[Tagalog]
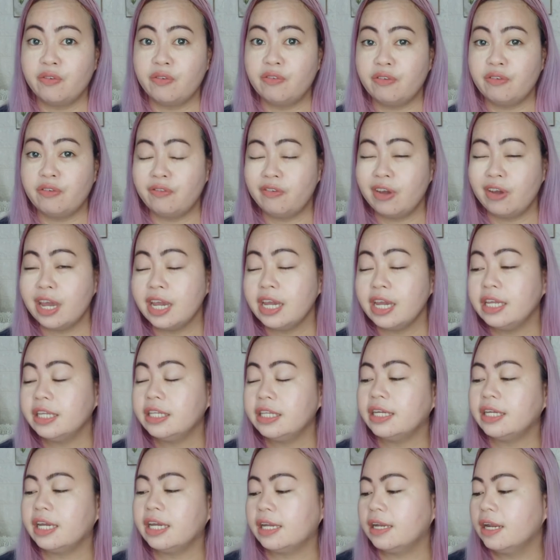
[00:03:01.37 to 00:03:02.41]

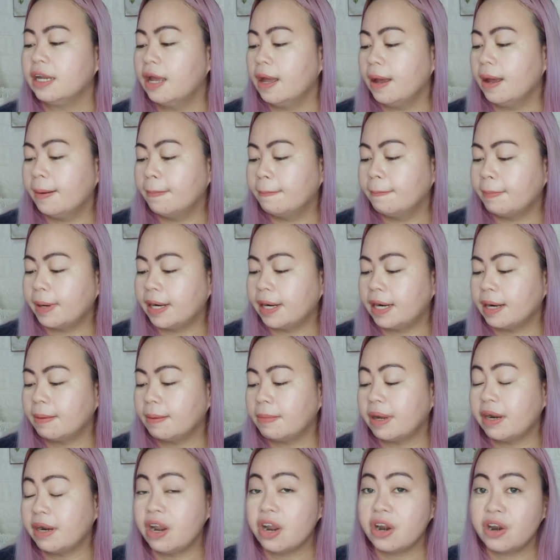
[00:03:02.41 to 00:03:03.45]
nag-fade, yan parang
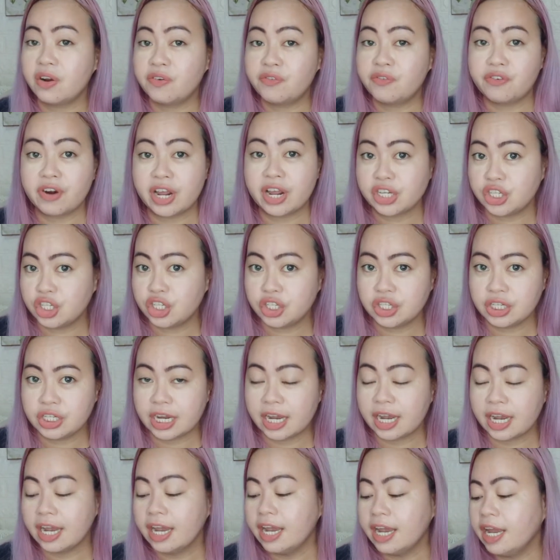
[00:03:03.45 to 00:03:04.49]
mare-refresh
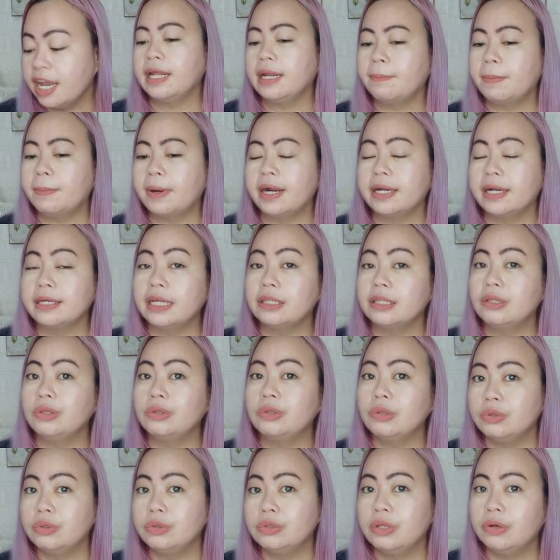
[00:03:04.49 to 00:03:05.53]
niya and parang
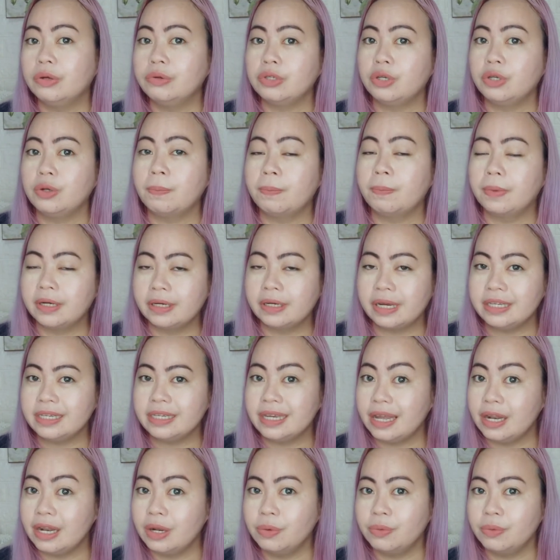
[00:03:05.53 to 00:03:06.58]
natutondo niya yung
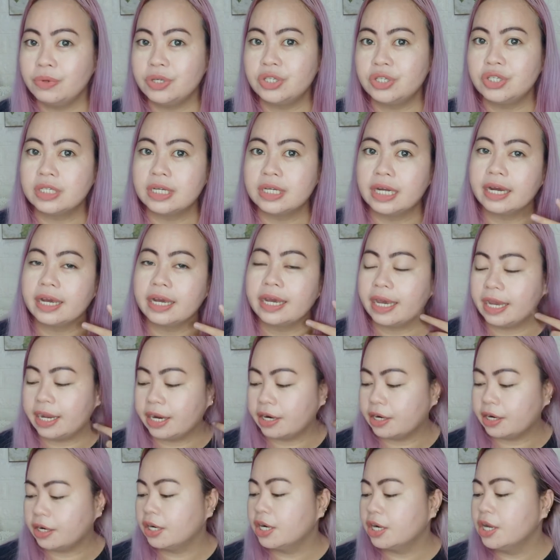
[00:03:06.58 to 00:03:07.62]
pagka-yellowish ng
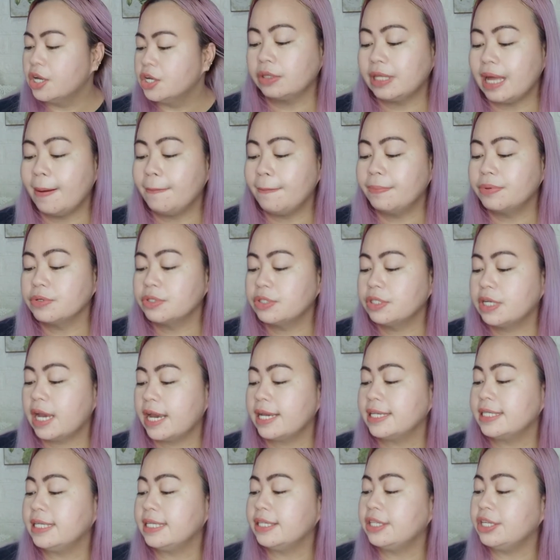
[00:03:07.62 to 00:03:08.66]
hair. Tapos
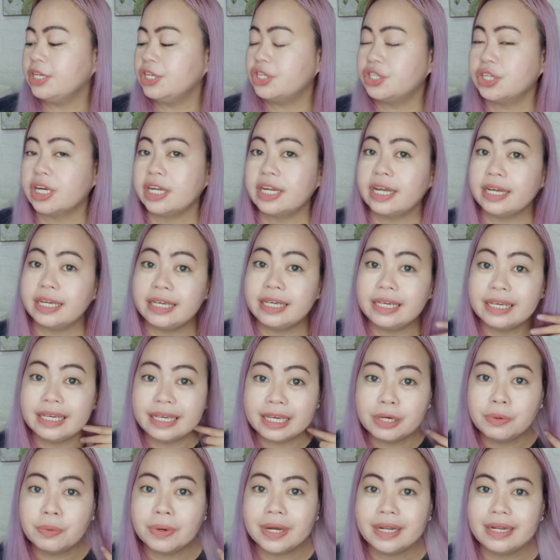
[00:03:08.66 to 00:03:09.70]
guys, hindi siya
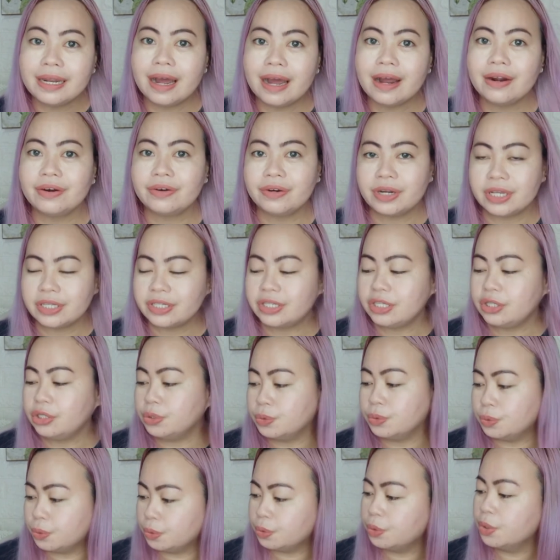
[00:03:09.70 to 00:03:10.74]
nagiiwan ng
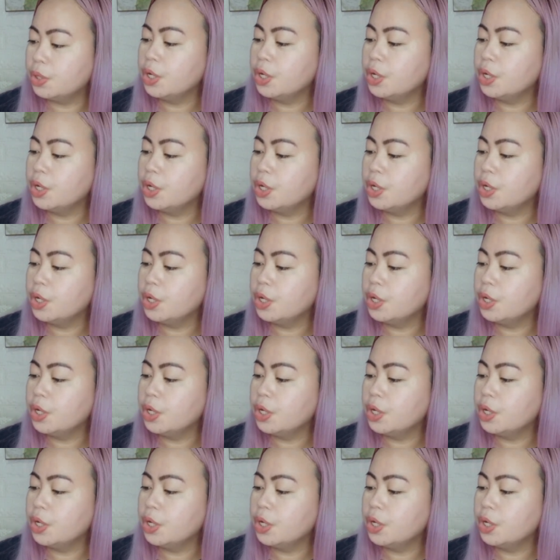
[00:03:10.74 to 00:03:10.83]
residue.